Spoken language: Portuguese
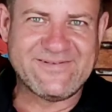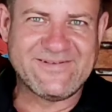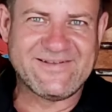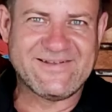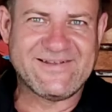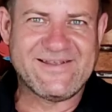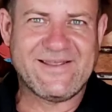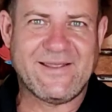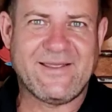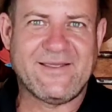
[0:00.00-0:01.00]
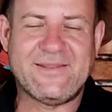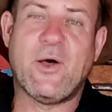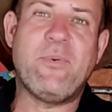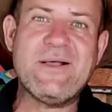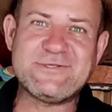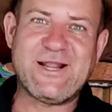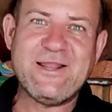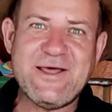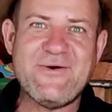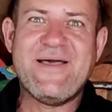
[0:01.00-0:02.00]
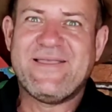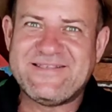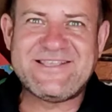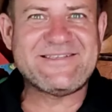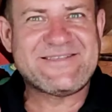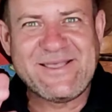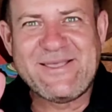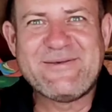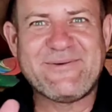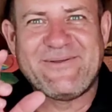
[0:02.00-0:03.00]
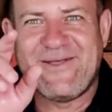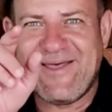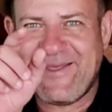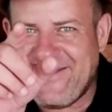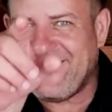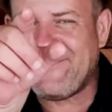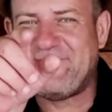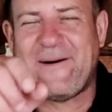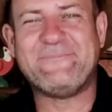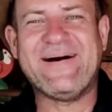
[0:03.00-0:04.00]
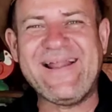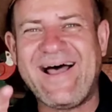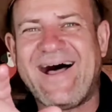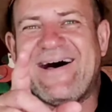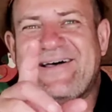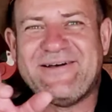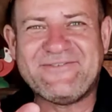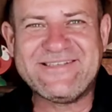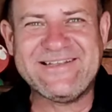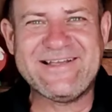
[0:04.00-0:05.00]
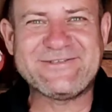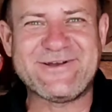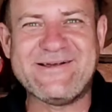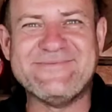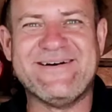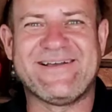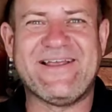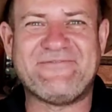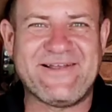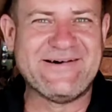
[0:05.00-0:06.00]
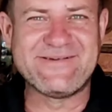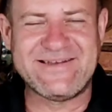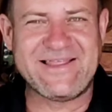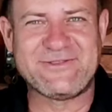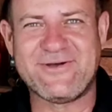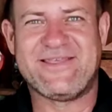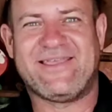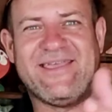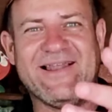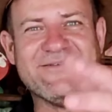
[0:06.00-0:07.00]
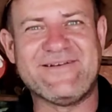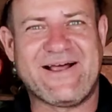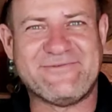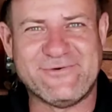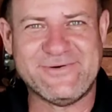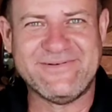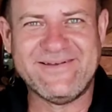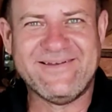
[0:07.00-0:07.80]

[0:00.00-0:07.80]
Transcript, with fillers: Pra cancelar? Não pra cancelar, não. E você cê, é pra parar. Vai fazer que nem a sua irmã, que nem falamos que nem doida aqui, ela não gravou.